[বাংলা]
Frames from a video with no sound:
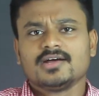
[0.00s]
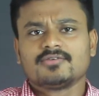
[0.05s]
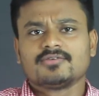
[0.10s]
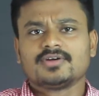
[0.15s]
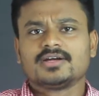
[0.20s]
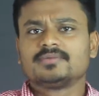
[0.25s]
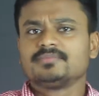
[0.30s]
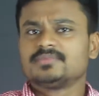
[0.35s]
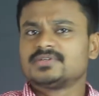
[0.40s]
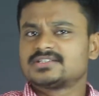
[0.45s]

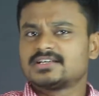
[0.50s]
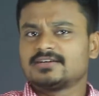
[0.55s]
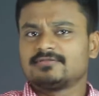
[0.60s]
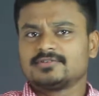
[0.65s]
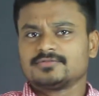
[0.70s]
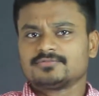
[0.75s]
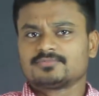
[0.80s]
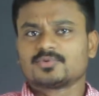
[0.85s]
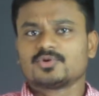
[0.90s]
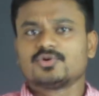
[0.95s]
রেডমি
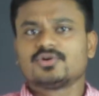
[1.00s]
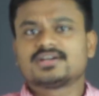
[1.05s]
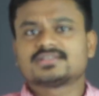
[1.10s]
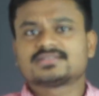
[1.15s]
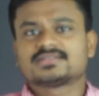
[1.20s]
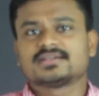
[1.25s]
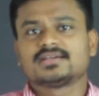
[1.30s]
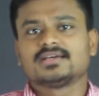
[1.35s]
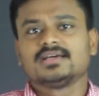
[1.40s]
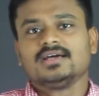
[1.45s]
সেভেন প্রো
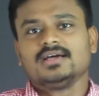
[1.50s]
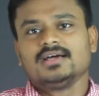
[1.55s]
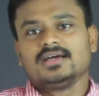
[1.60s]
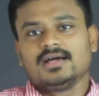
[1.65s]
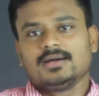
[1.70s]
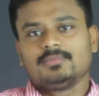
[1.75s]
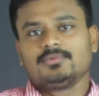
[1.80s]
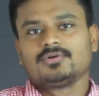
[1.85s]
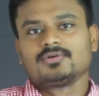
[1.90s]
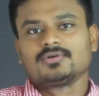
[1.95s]
আছে
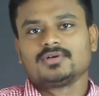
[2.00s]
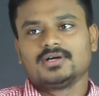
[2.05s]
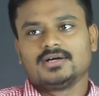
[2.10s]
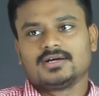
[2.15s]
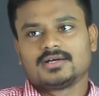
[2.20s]
এবং